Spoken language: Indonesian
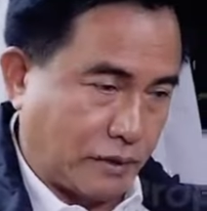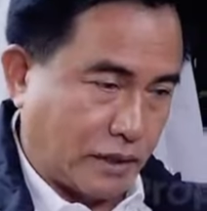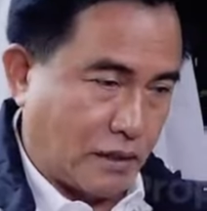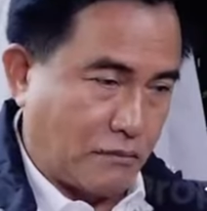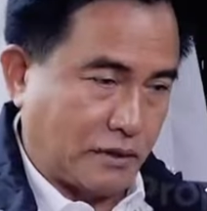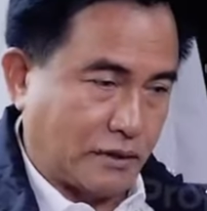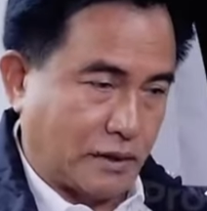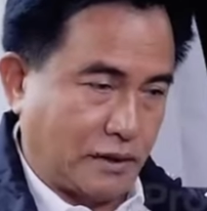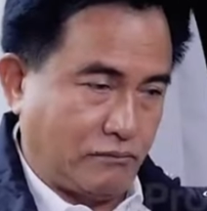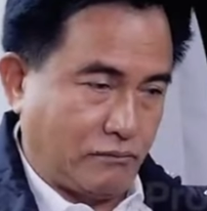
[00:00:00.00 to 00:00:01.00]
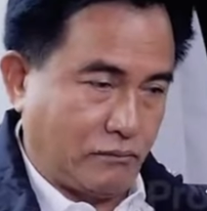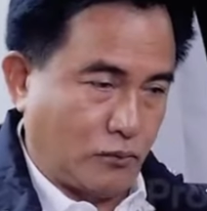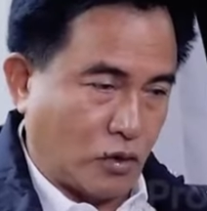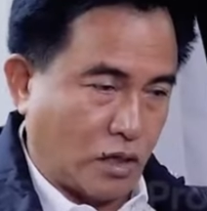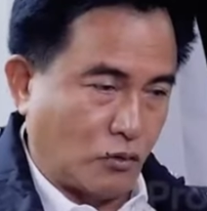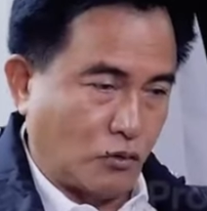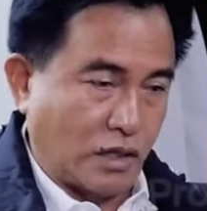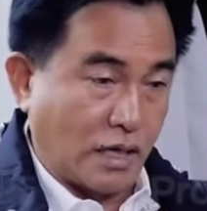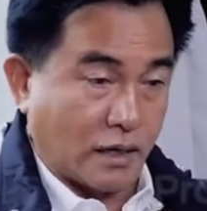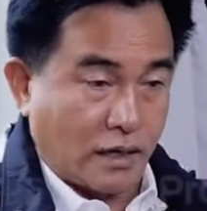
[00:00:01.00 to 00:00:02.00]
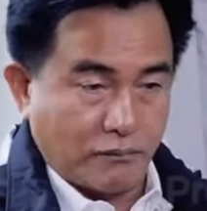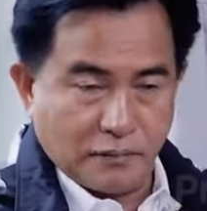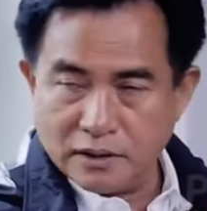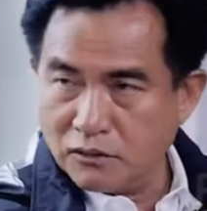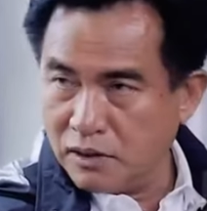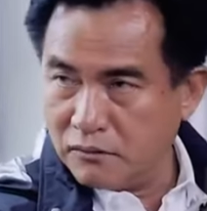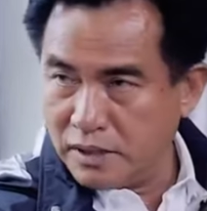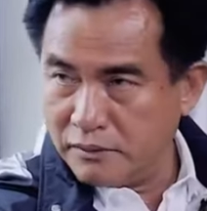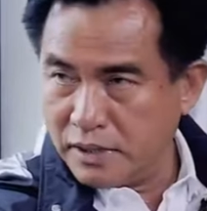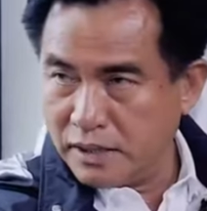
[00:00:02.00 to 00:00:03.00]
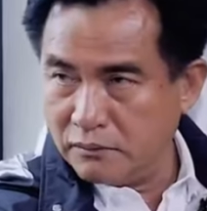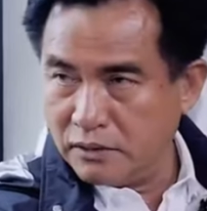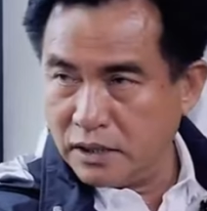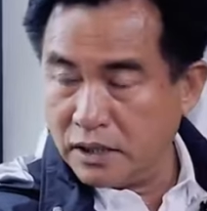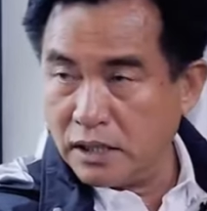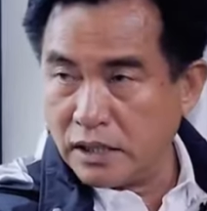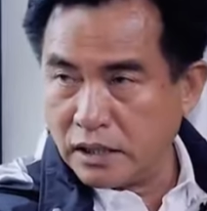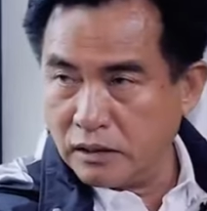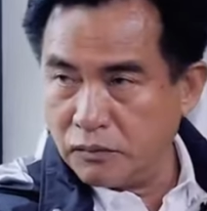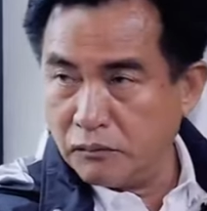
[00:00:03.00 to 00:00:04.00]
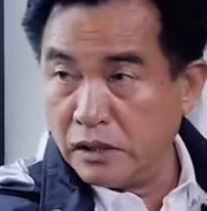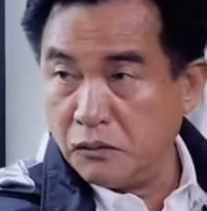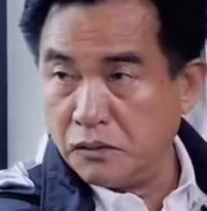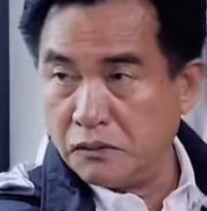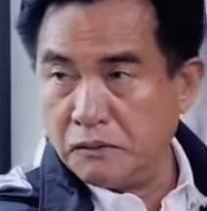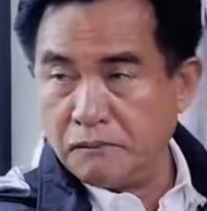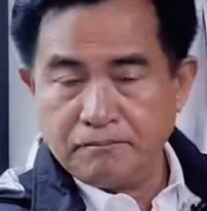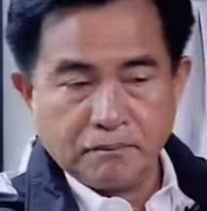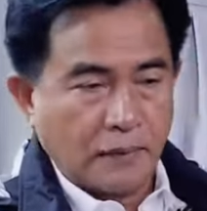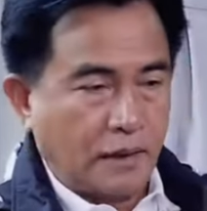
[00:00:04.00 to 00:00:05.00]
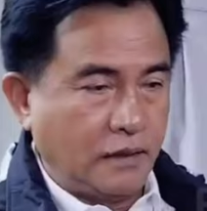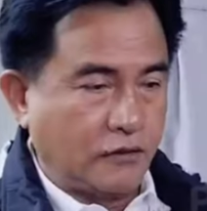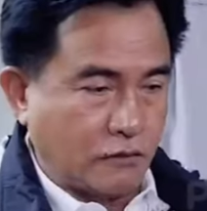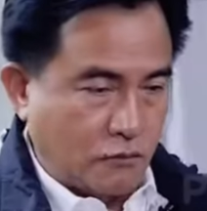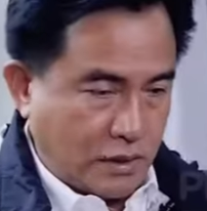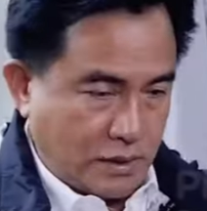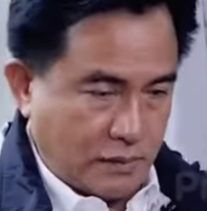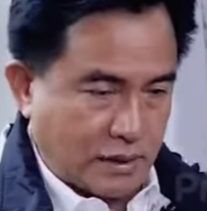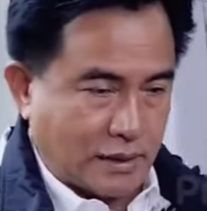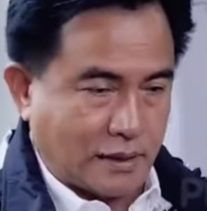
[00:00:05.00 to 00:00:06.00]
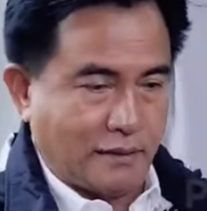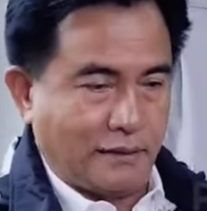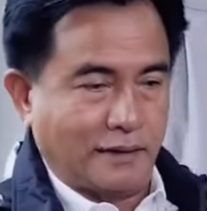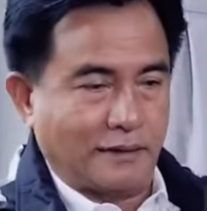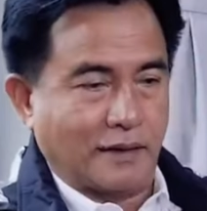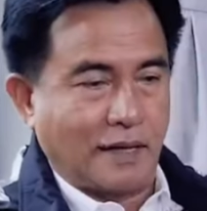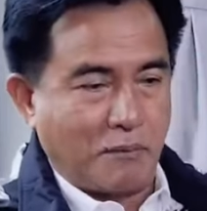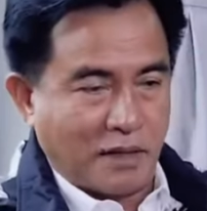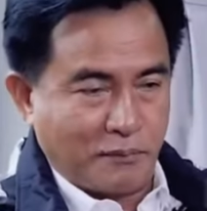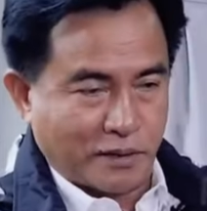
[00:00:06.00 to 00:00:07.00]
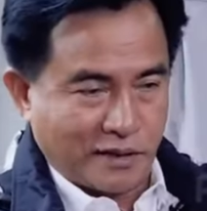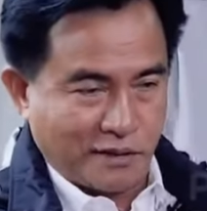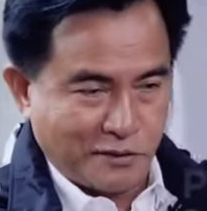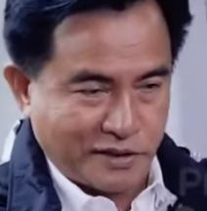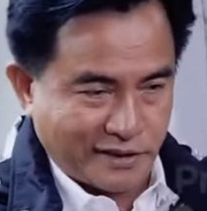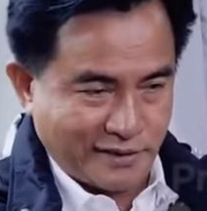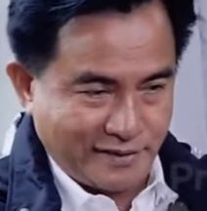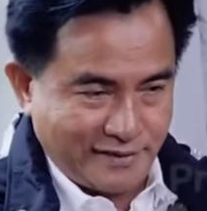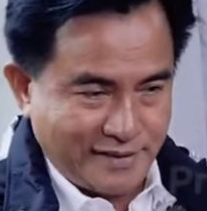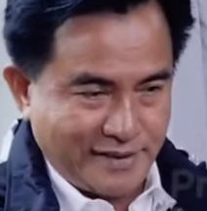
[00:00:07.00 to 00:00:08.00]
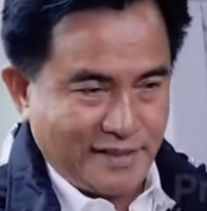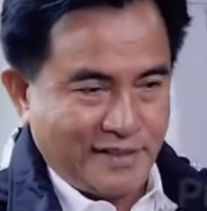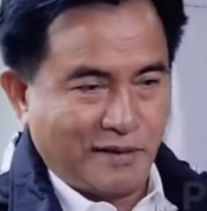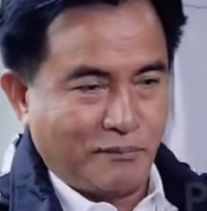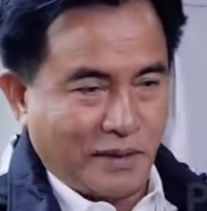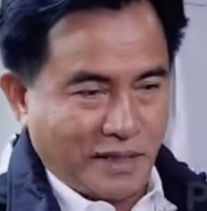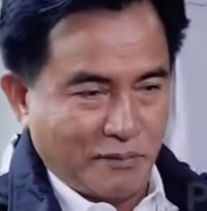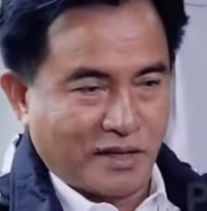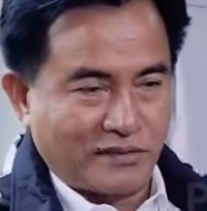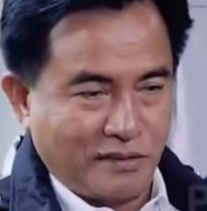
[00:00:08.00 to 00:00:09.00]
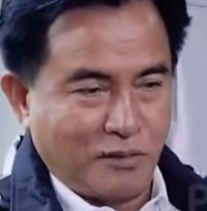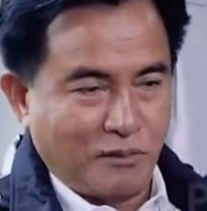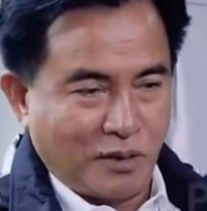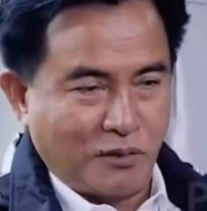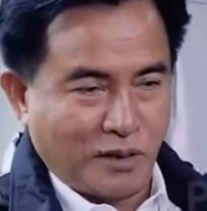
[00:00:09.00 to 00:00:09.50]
Perdana Menteri Burhanuddin Harahap ya tahun 55 yang menyelenggarakan pemilu itu. Semua mengatakan di antara 8 Perdana Menteri yang paling berhasil membangun